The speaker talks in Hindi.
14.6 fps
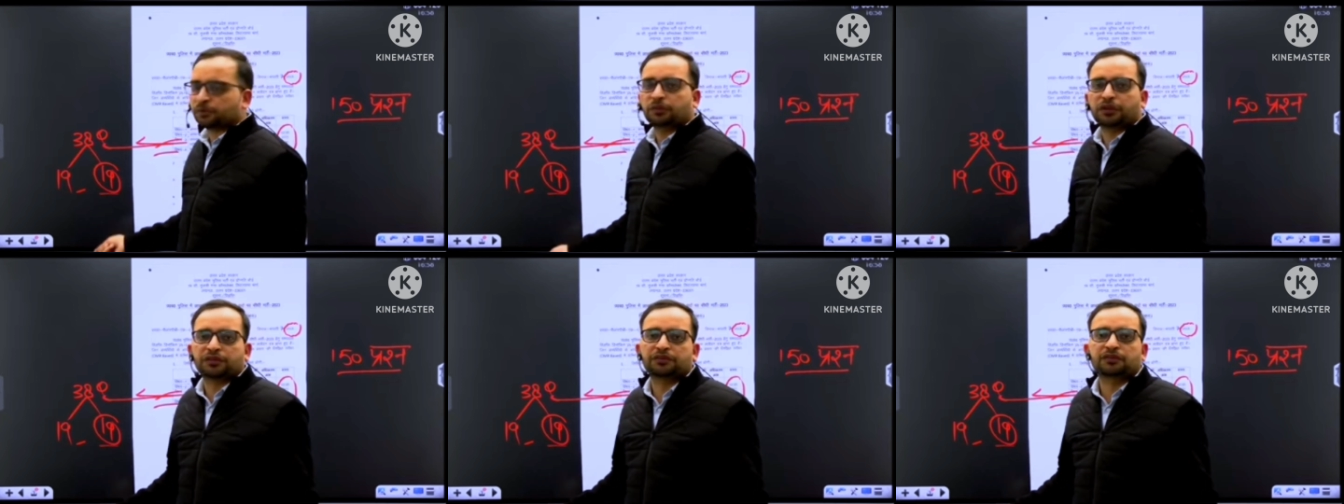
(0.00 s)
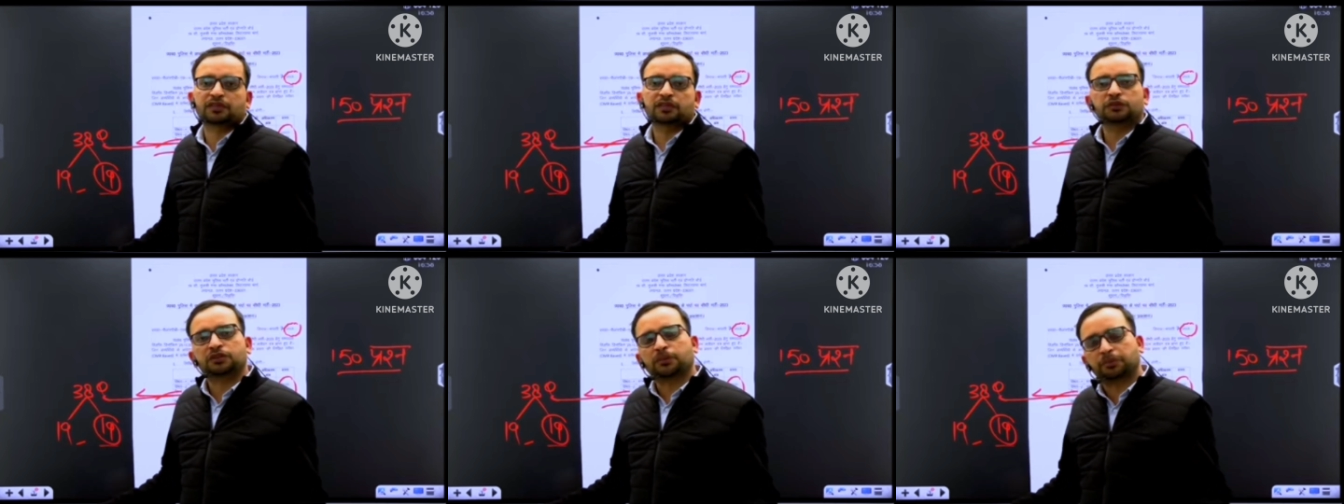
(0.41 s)
प्लस
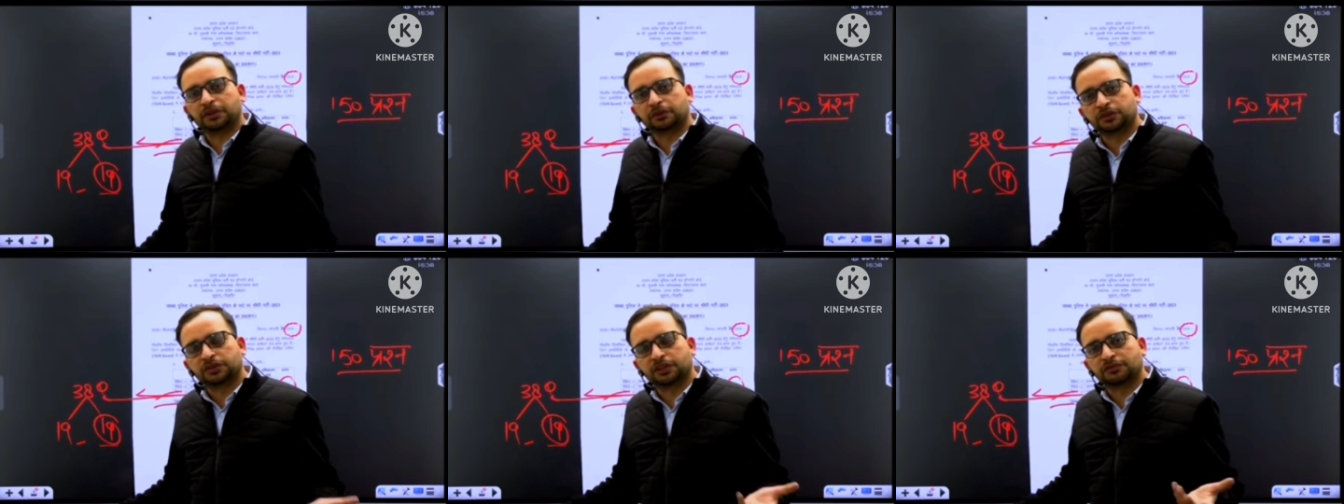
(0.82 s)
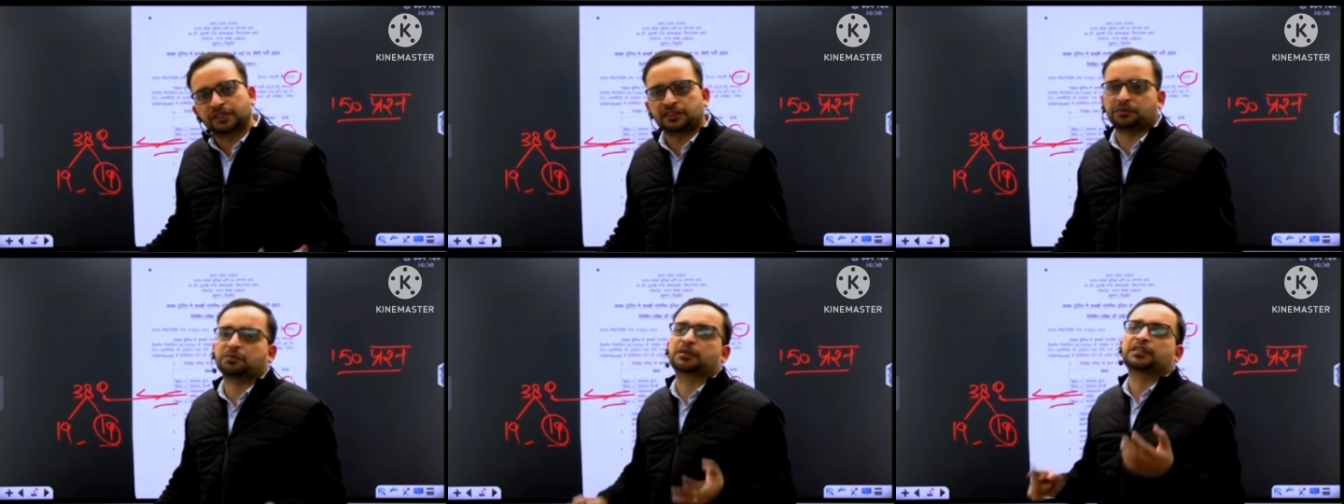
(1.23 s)
उन्नीस तो छप्पन
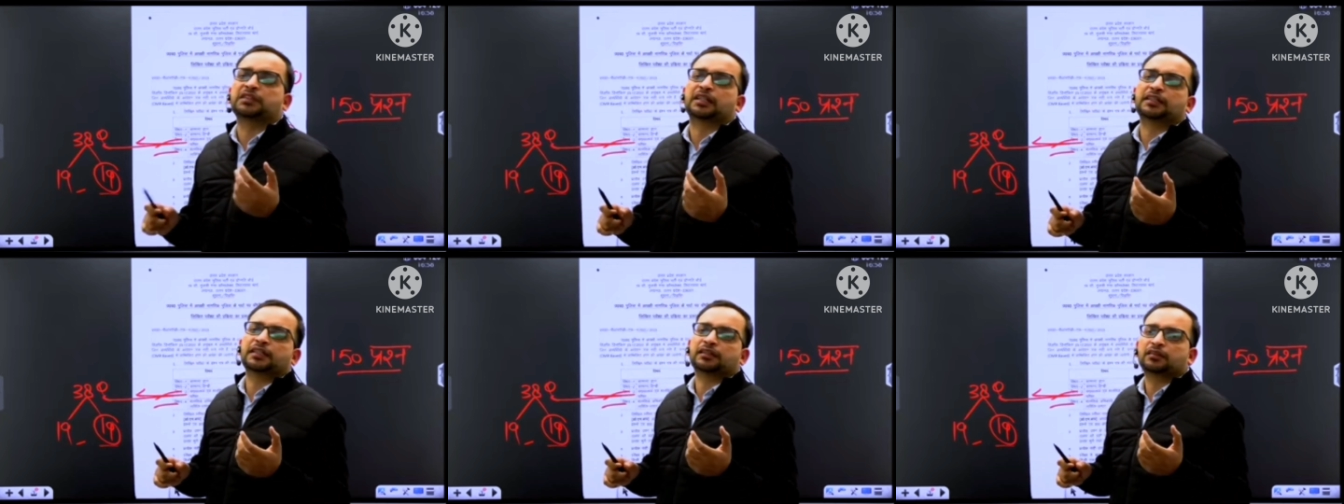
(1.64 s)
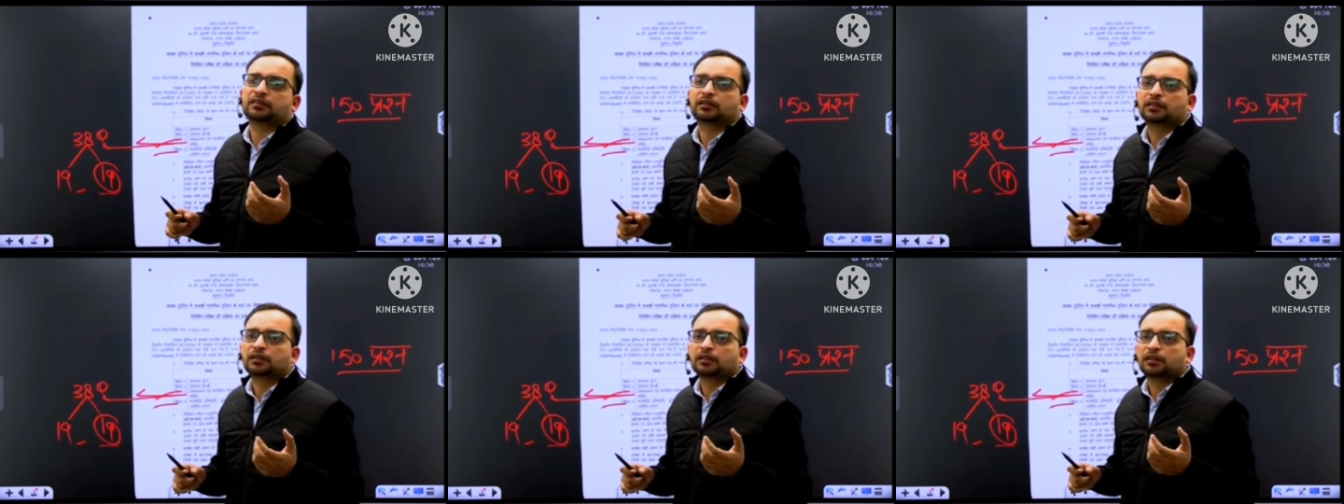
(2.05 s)
क्वेश्चन वैसे भी बन जाते हैं
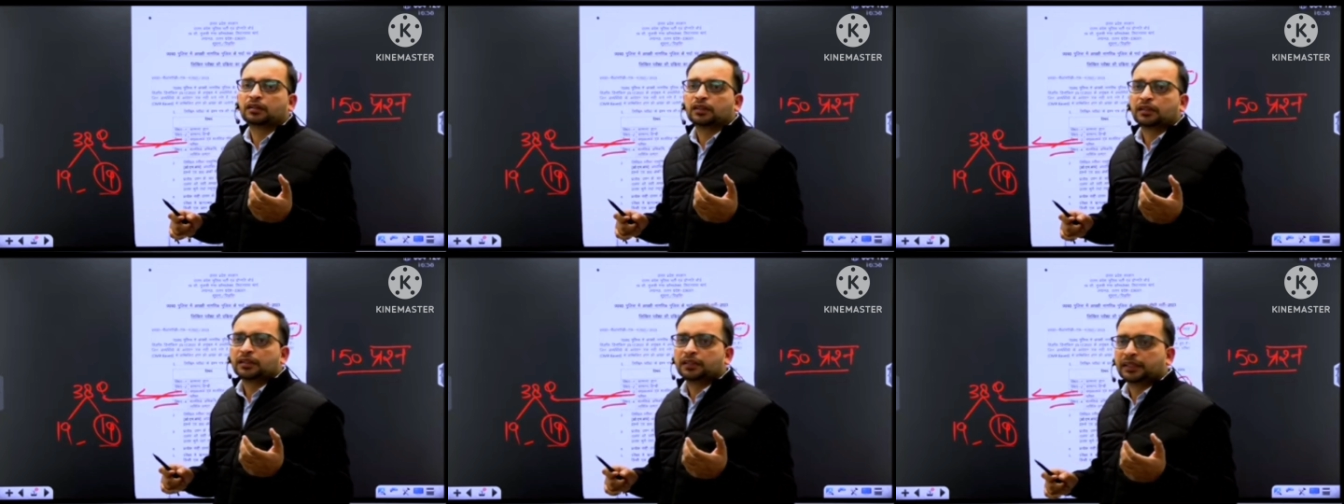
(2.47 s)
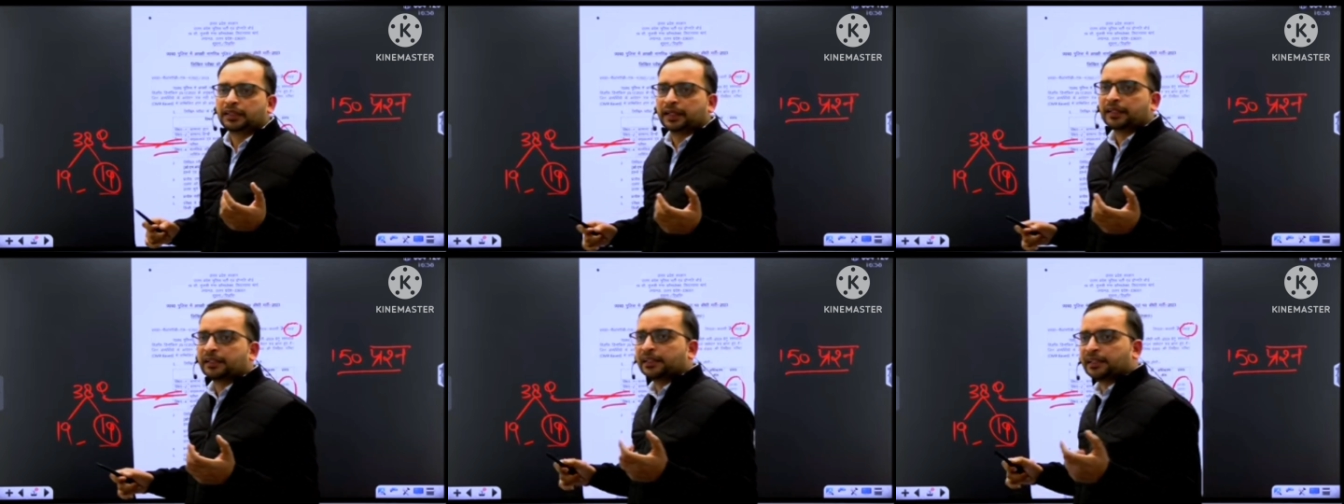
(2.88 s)

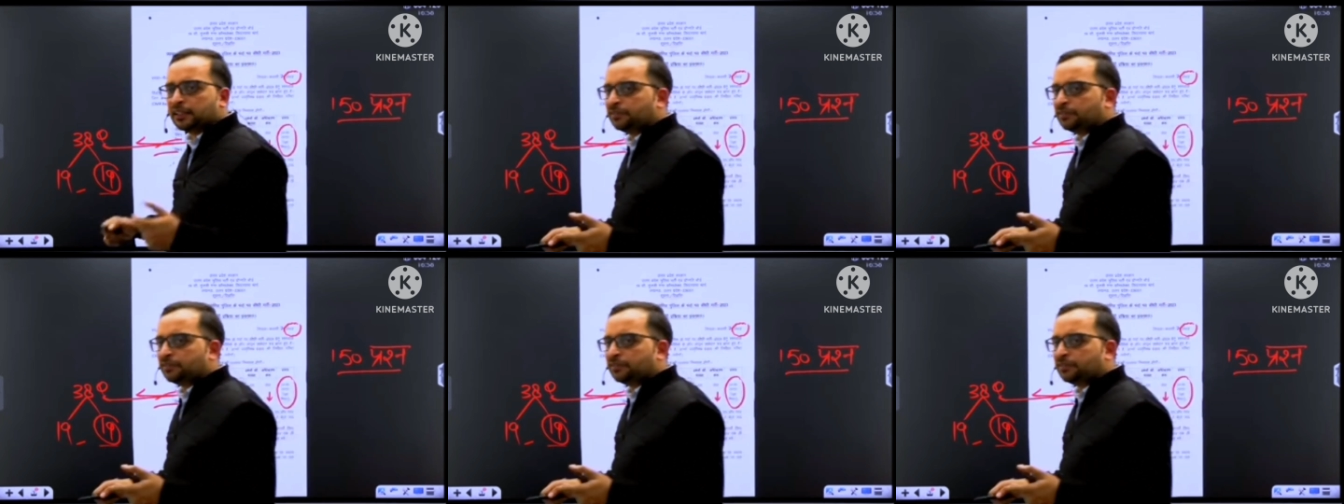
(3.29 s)
ठीक है